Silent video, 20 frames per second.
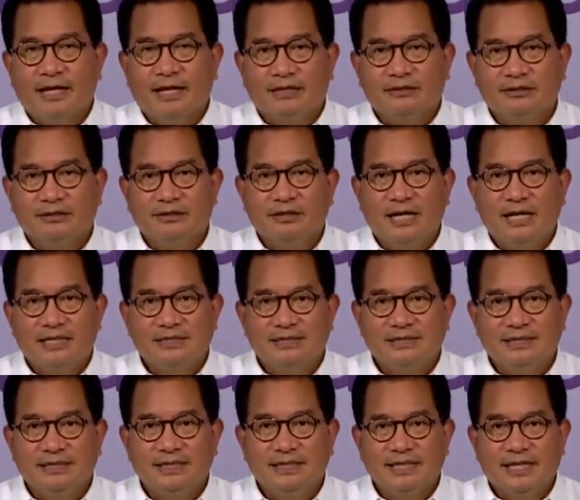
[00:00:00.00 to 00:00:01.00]
atau
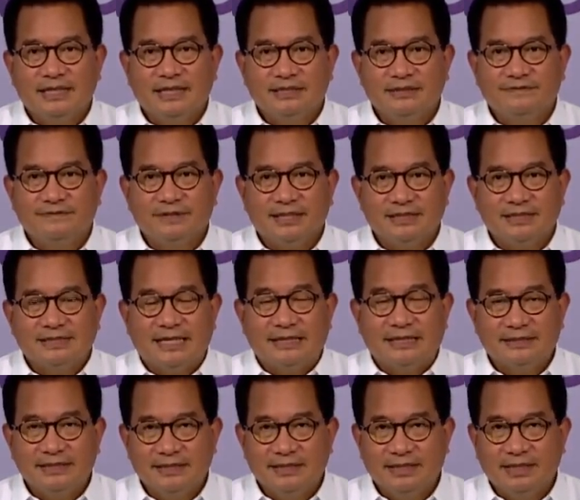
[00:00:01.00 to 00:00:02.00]
hasil negatif tes
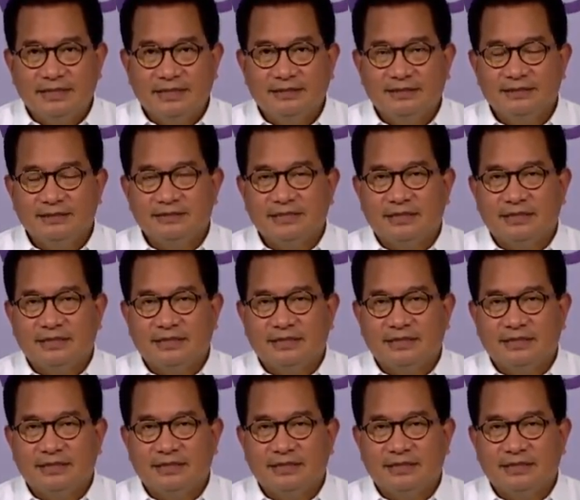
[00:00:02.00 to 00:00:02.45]
antigen